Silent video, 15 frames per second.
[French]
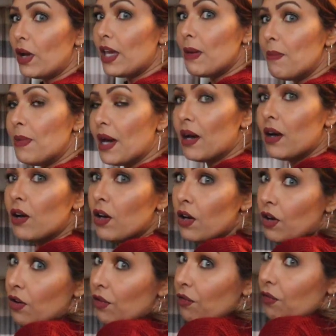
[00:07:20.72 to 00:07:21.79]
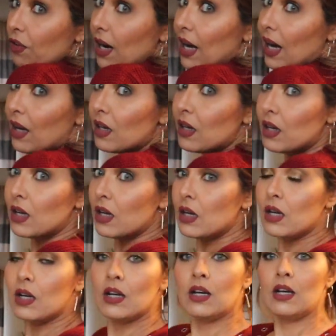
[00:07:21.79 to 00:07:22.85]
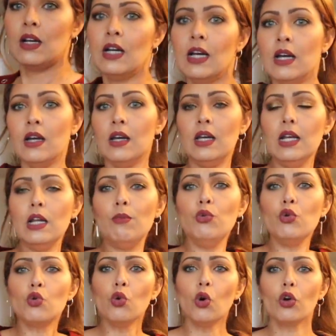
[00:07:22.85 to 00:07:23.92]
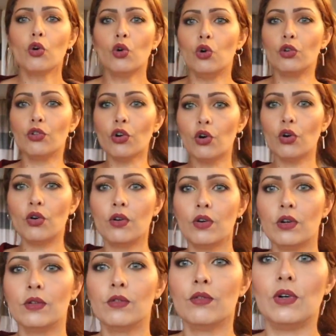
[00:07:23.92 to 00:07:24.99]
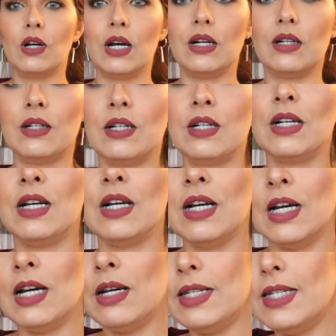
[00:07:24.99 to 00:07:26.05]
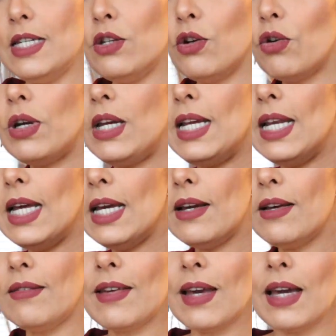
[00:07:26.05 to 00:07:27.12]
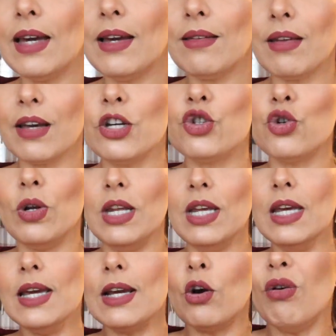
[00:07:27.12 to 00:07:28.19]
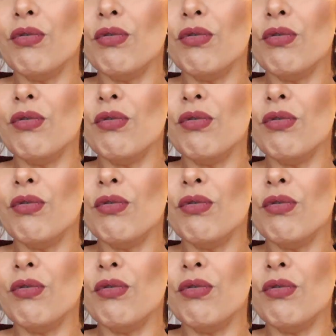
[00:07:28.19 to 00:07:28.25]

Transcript: voyez bien. Voilà. Il est plus court que l'autre. Voilà. Sinon, il est très très joli,